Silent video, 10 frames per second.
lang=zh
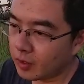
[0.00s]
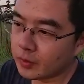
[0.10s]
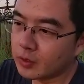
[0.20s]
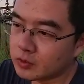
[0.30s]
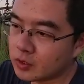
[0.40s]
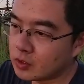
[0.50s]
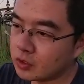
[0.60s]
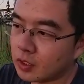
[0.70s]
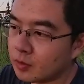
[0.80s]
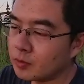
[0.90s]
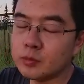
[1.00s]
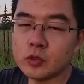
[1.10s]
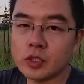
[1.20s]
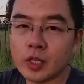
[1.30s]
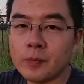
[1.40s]
发挥到极致的，
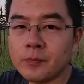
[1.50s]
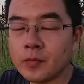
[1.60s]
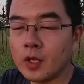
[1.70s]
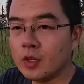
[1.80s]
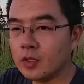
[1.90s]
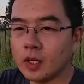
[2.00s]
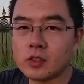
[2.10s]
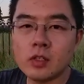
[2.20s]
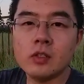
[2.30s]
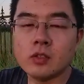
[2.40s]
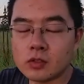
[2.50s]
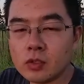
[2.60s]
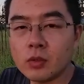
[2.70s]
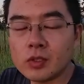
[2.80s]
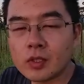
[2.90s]
目前还真的
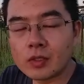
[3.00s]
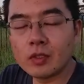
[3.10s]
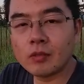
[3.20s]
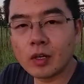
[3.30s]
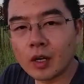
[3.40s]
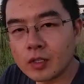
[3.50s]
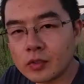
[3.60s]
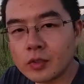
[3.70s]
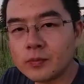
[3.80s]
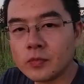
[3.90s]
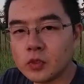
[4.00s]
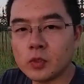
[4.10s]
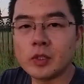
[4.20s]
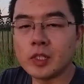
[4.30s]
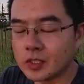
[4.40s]
只有 Insta360S
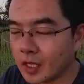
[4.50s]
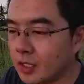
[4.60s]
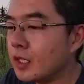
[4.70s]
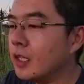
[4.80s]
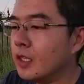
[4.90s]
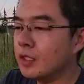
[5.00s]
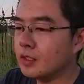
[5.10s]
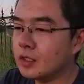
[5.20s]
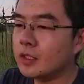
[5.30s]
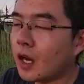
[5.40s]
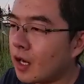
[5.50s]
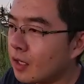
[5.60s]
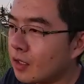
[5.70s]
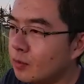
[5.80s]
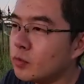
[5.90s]
有这个潜力，其
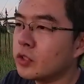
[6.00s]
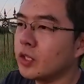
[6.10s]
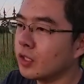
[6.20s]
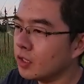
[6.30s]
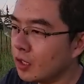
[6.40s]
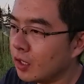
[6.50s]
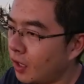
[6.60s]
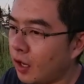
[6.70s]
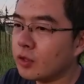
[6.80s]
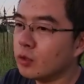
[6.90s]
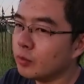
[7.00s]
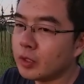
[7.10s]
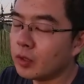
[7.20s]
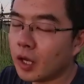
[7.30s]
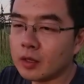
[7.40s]
他目前还都
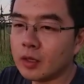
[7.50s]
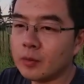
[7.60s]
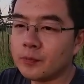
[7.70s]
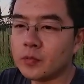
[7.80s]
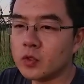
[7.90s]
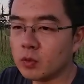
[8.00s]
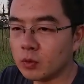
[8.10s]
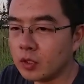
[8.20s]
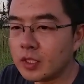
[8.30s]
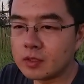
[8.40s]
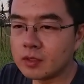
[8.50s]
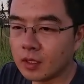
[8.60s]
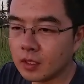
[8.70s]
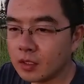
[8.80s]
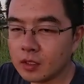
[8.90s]
没有看到有类
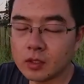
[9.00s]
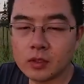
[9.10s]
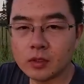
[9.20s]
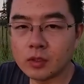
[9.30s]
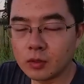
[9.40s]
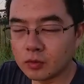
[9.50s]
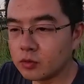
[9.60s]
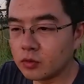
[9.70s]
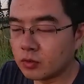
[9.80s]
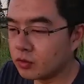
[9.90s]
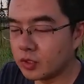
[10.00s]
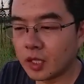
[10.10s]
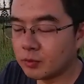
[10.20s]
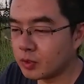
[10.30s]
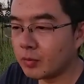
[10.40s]
似的能够
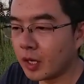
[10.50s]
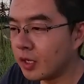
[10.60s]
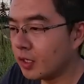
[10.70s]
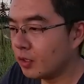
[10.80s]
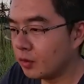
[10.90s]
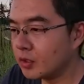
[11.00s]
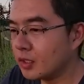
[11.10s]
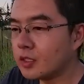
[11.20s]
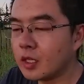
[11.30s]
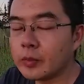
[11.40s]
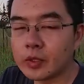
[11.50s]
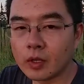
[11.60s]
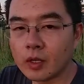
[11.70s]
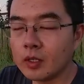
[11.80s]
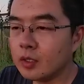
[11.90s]
其他的品牌或者其他产
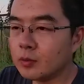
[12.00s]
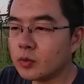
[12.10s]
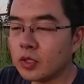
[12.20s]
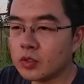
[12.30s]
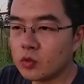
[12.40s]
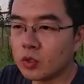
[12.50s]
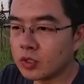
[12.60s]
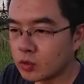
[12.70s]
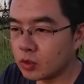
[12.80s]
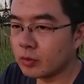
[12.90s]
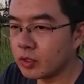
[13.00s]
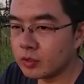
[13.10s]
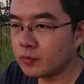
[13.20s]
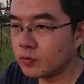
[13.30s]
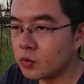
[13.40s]
品呢，目前做的这个水
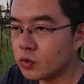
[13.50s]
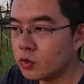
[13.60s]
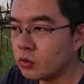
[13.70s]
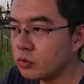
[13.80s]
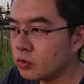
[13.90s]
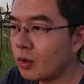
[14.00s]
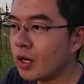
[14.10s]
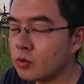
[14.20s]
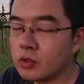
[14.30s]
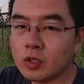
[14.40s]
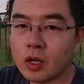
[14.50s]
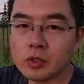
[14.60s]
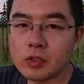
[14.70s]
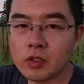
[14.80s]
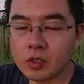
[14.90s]
平，就是用一句话说
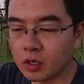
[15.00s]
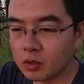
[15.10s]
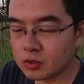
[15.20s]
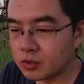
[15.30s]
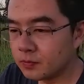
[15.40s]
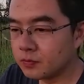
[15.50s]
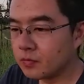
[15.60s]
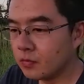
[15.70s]
not even close